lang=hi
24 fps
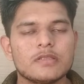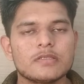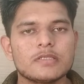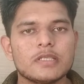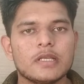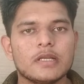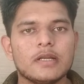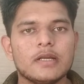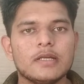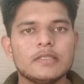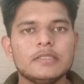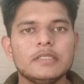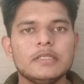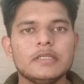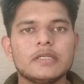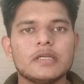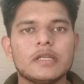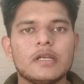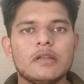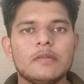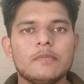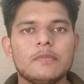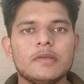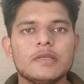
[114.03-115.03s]

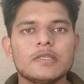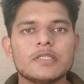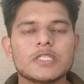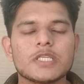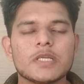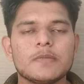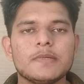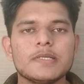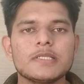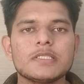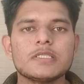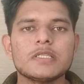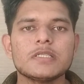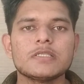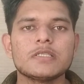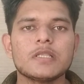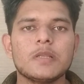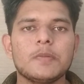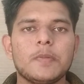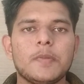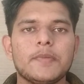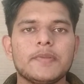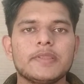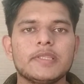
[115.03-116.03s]
संगतिकरण में समस्त
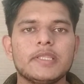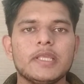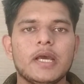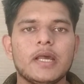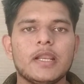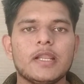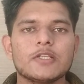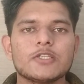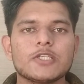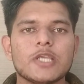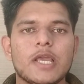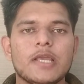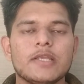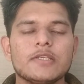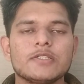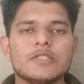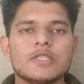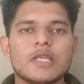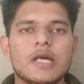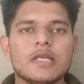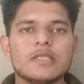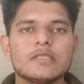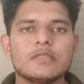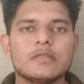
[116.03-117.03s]
शिल्प विद्या रसायन
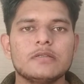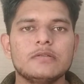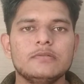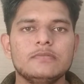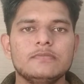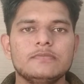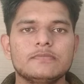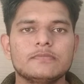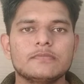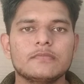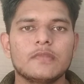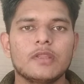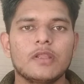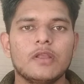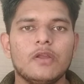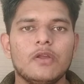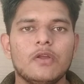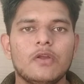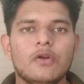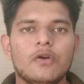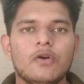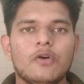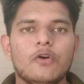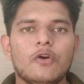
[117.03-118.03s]
शास्त्र
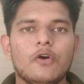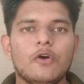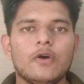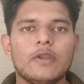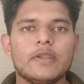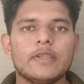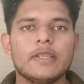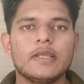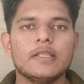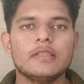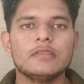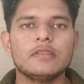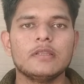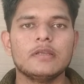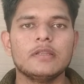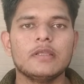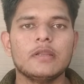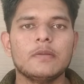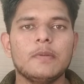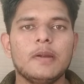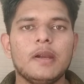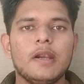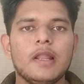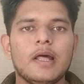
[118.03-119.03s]
और यंत्र
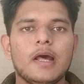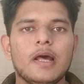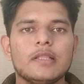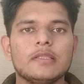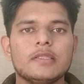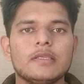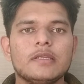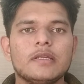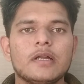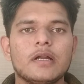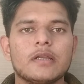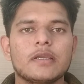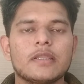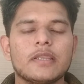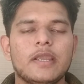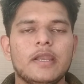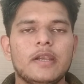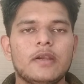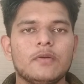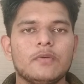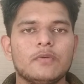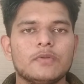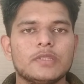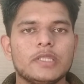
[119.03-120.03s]
निर्माण आदि का
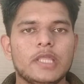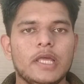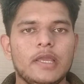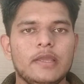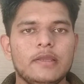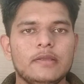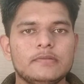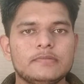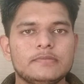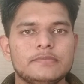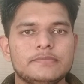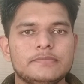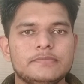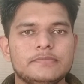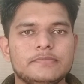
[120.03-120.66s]
ग्रहण होता है